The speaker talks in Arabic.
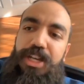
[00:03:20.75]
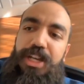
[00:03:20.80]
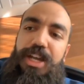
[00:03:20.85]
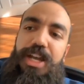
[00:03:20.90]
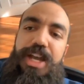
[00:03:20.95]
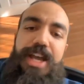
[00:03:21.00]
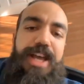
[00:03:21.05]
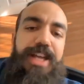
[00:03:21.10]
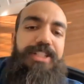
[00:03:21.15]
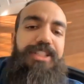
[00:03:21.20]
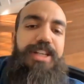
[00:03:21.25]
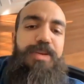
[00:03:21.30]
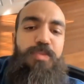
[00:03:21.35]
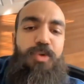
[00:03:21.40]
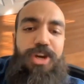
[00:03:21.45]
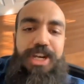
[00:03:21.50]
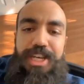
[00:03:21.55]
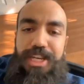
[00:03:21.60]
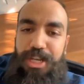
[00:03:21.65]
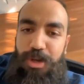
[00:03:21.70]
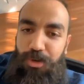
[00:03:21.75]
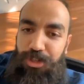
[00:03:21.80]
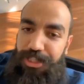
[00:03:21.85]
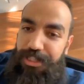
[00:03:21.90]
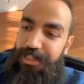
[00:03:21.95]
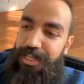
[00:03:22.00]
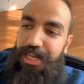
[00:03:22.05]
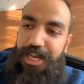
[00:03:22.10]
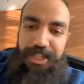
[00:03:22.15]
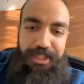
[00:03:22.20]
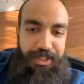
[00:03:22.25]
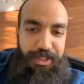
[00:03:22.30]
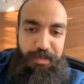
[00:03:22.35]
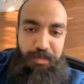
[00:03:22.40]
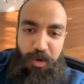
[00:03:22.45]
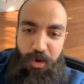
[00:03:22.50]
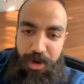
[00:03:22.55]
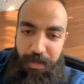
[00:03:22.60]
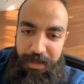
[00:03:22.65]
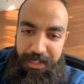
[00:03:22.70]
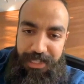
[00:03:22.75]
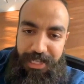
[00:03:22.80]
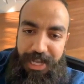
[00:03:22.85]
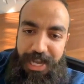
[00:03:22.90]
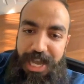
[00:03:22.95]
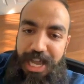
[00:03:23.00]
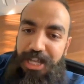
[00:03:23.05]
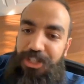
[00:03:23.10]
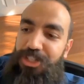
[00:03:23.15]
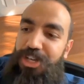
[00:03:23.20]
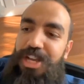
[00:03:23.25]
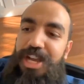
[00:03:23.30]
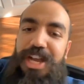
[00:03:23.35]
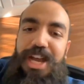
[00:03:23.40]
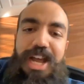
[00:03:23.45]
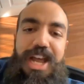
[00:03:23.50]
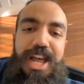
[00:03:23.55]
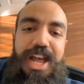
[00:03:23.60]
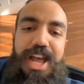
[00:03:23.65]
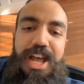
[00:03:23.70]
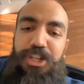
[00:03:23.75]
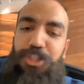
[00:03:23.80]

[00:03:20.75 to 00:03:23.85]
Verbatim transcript: ديك آه، المغنيه واش زلقات تما ولا ما زلقاتش آه،